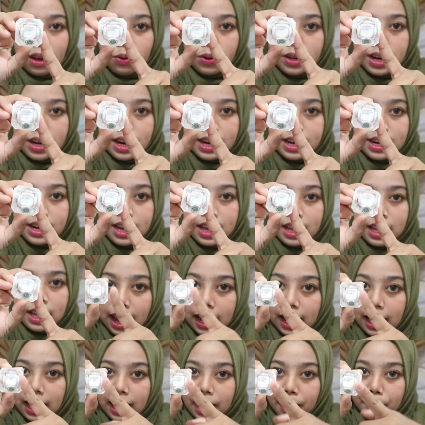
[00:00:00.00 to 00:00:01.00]
udah ada
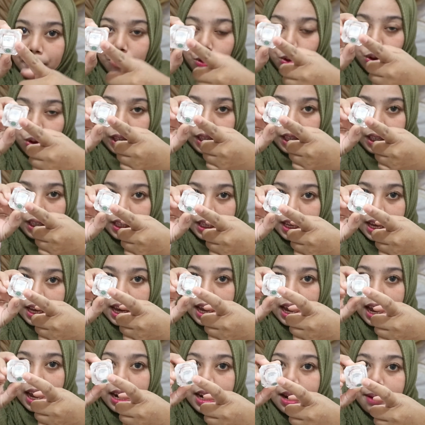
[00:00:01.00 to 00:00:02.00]
halal
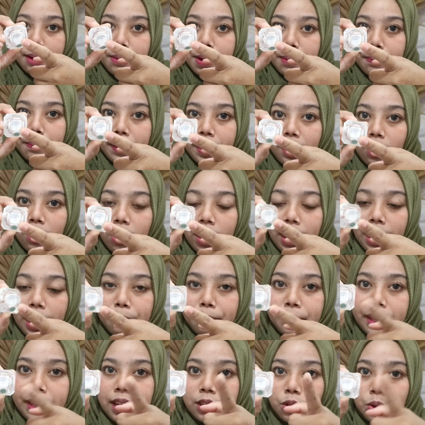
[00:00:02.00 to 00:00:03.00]
MUI-nya, ada
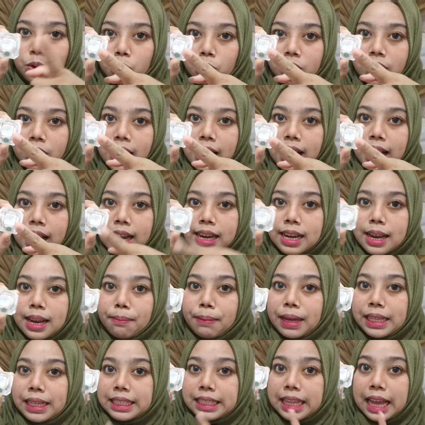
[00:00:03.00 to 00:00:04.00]
BPOM-nya, juga ada
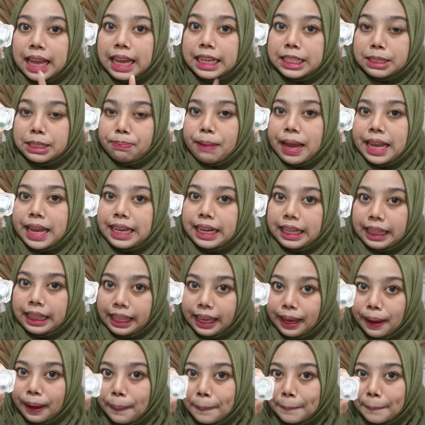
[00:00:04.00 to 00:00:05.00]
masa expired-nya.